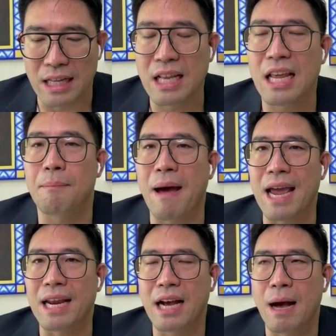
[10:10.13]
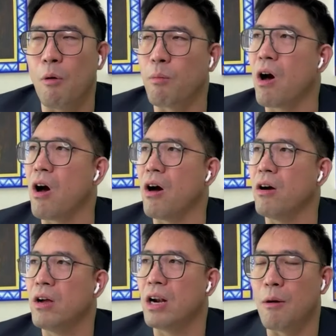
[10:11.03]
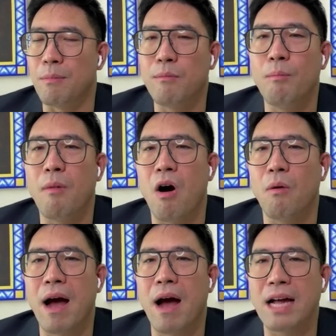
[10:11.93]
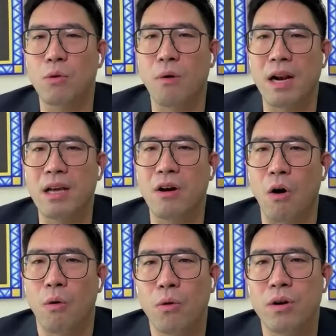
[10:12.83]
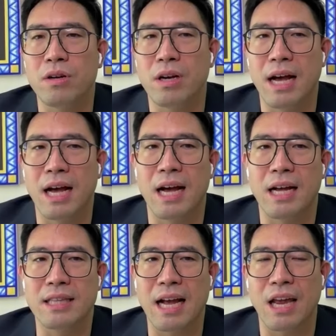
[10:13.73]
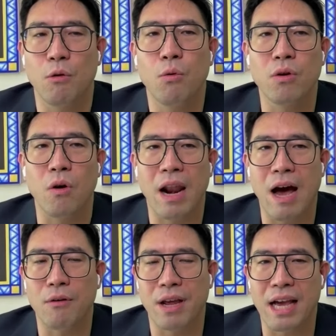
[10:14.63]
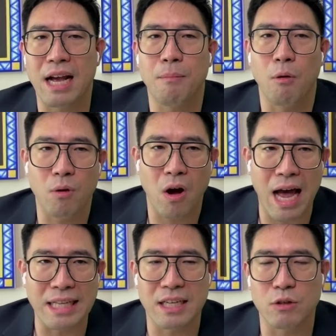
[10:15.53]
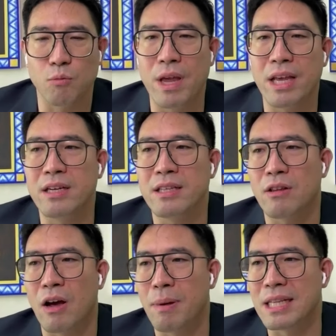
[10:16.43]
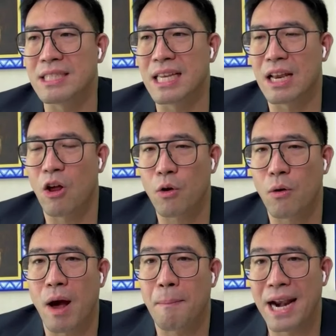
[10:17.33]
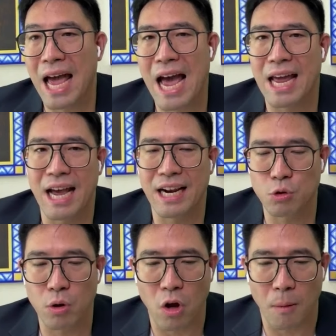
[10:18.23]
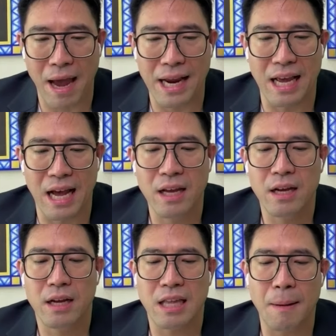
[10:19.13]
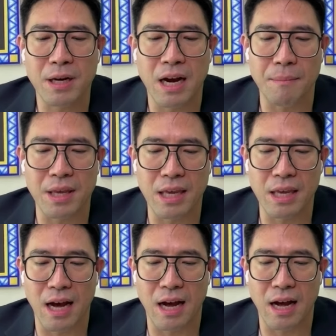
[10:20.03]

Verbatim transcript: อย่างที่เรียนไปนะครับผมก็เรามีมุมมองว่าตัวเรื่องของหุ้นtarget หุ้นของเราเนี่ยนะครับผมก็อาจจะวิ่งขึ้นแถว 1,400 กว่า 1,500 นะในช่วงต่อไปเนี่ยถ้าเผื่อมี